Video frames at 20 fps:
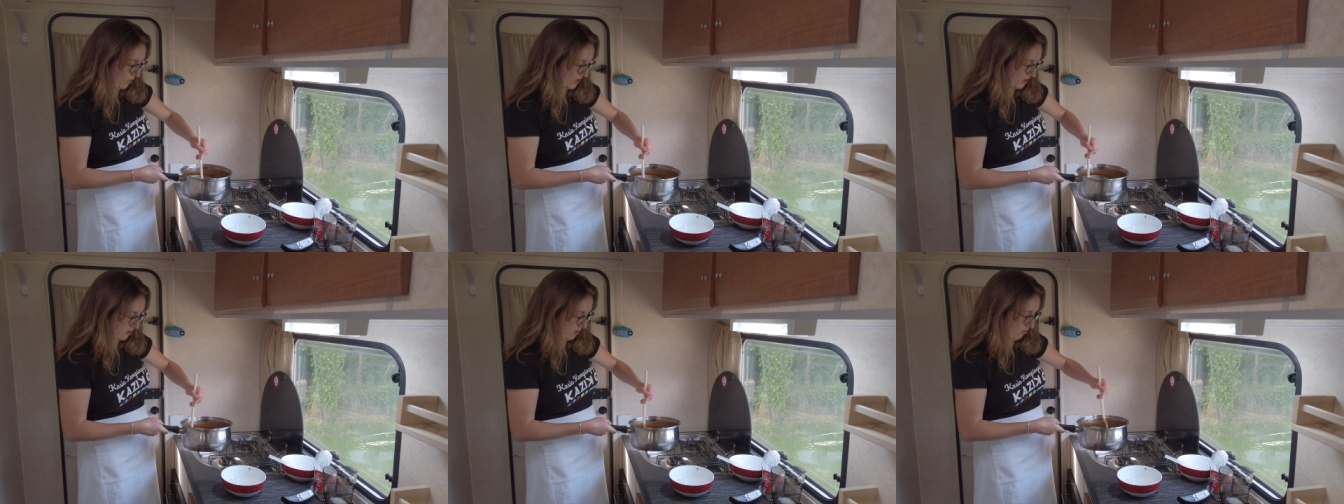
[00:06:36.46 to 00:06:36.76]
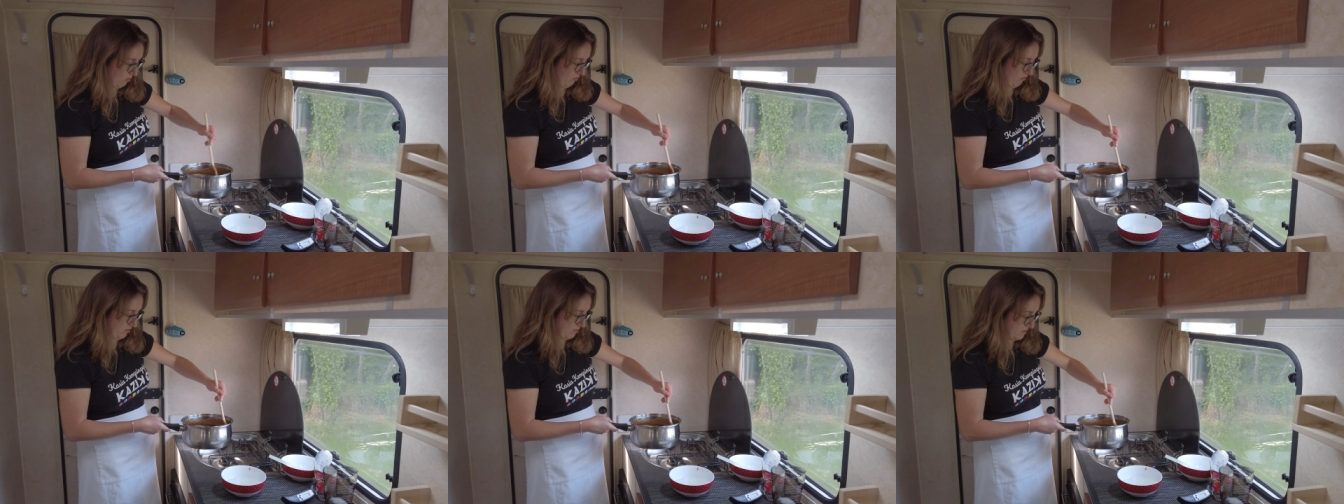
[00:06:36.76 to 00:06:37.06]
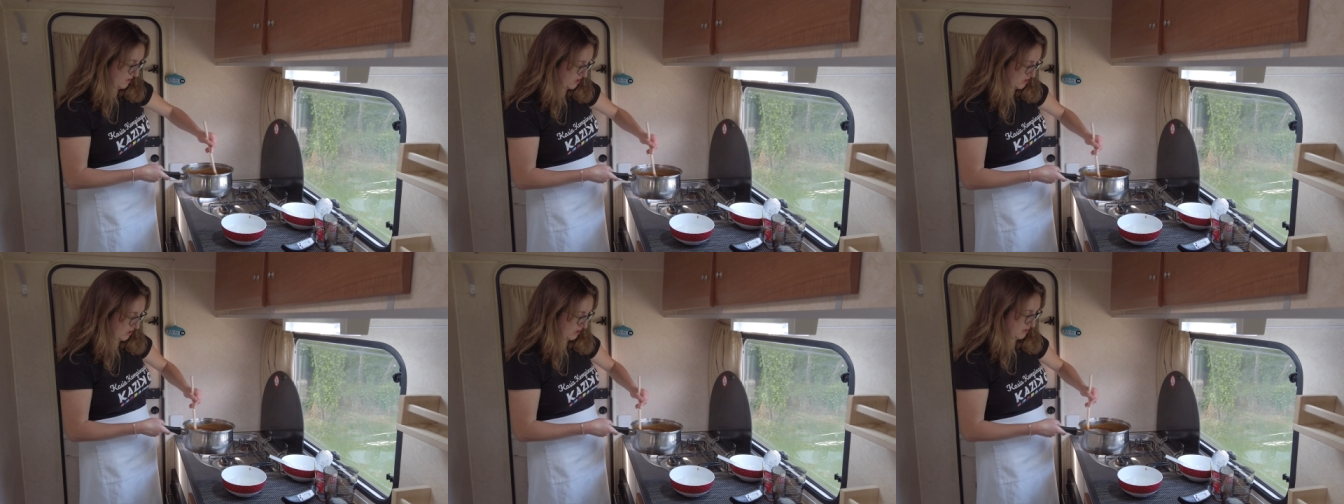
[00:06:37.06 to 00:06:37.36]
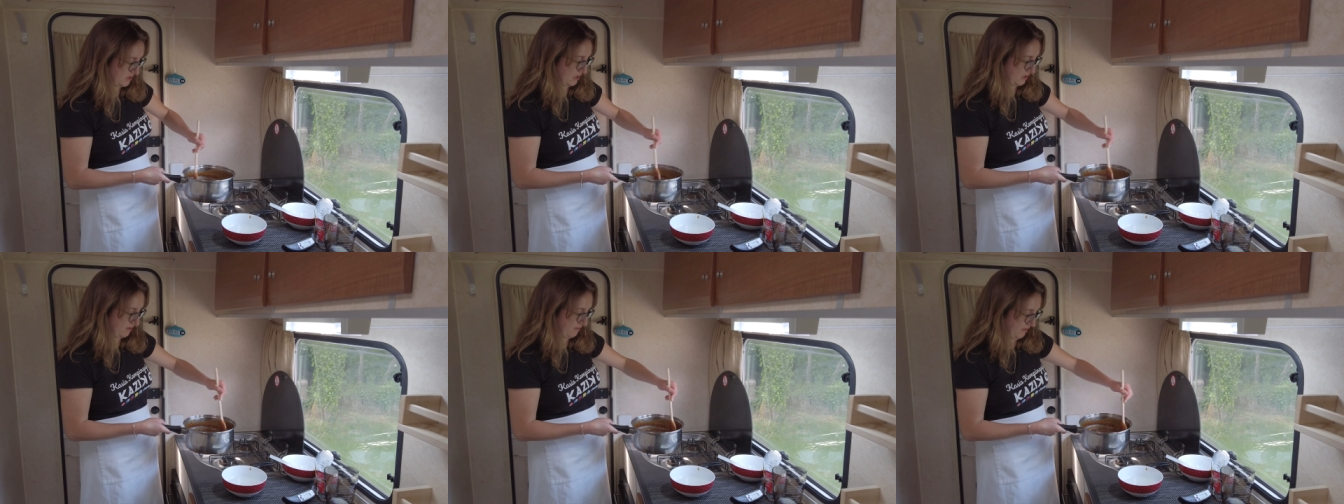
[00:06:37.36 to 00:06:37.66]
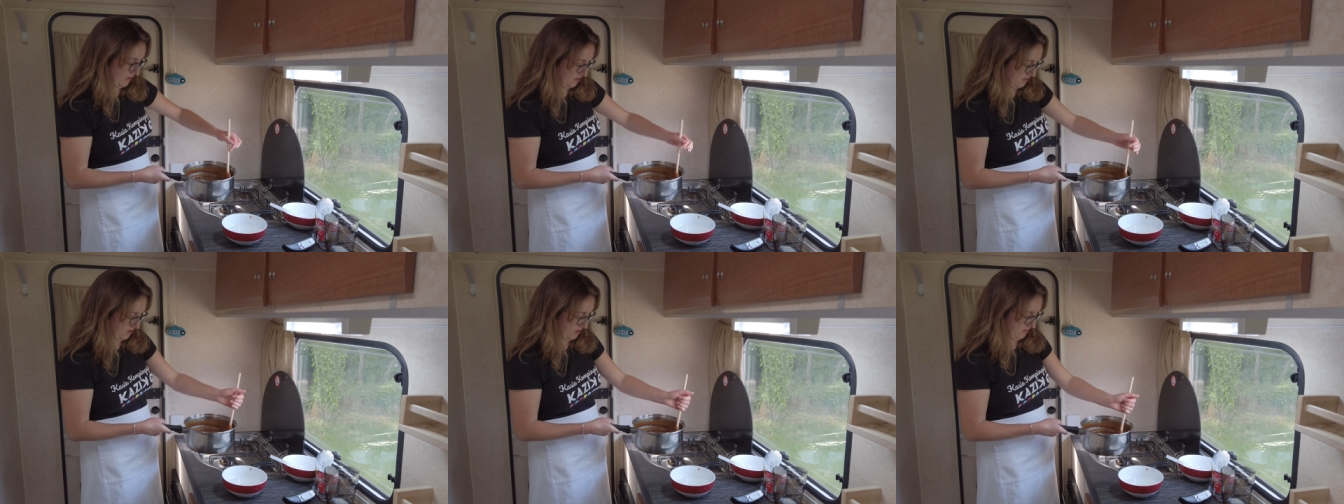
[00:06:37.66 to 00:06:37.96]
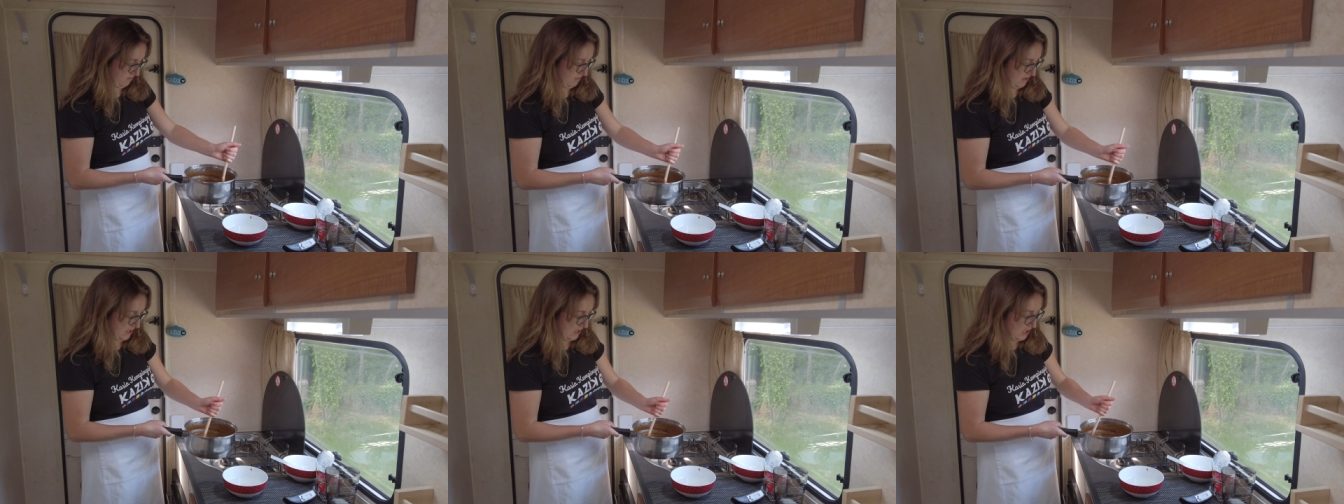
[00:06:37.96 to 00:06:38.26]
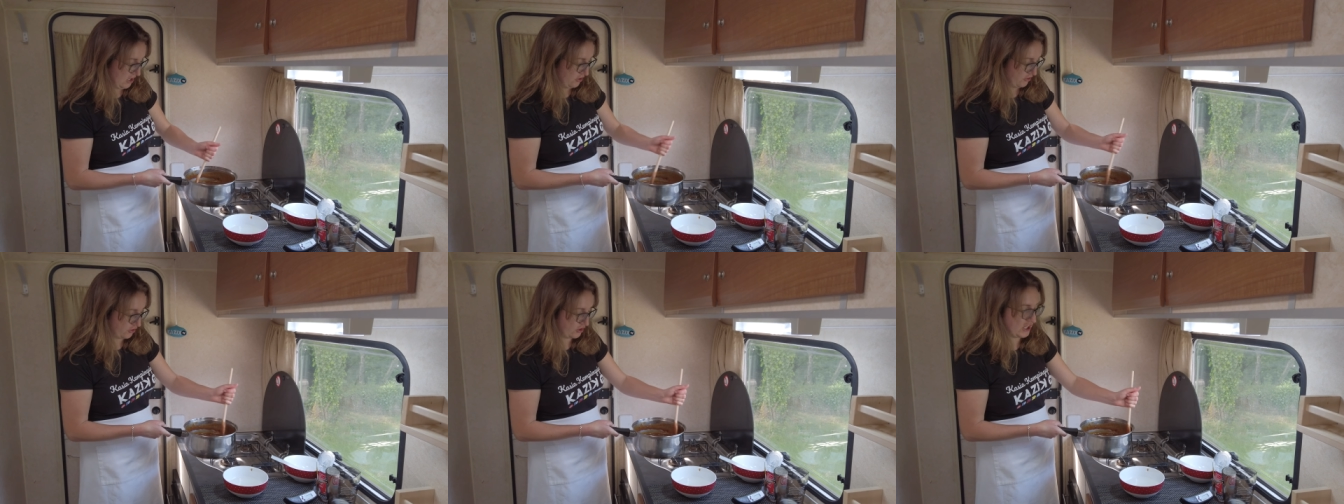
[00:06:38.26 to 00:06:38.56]
łychą, wymieszać, tak wiecie.
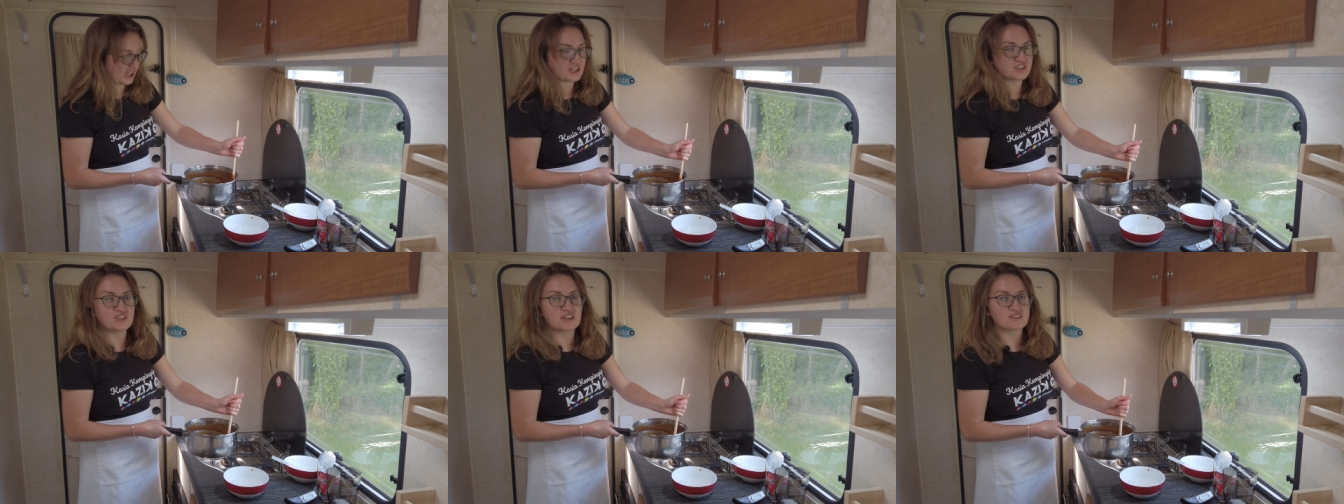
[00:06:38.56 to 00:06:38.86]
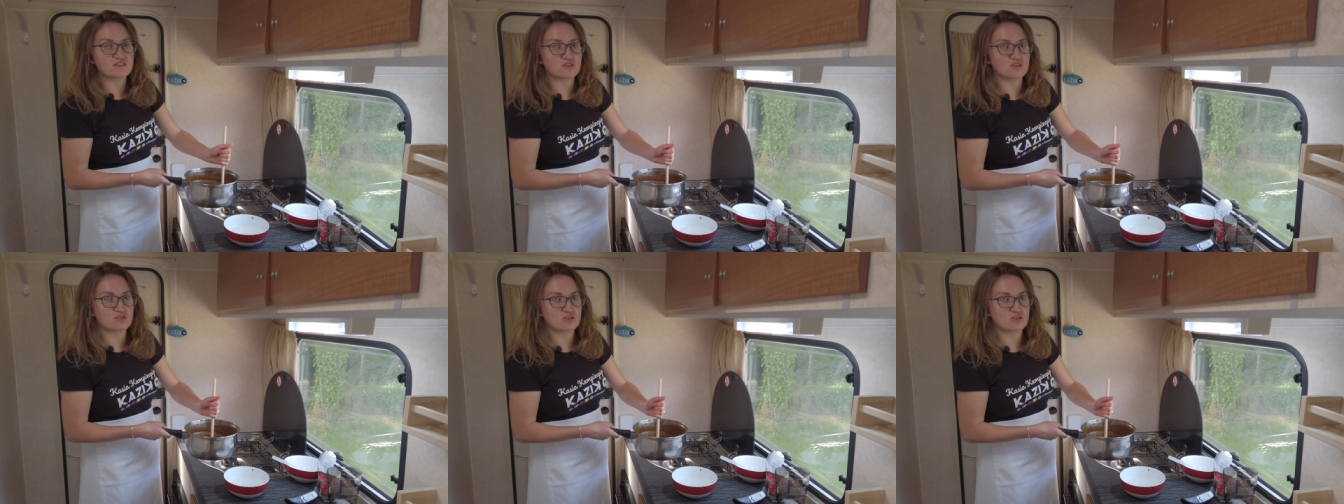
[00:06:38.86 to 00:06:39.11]
Trochę jak ciasto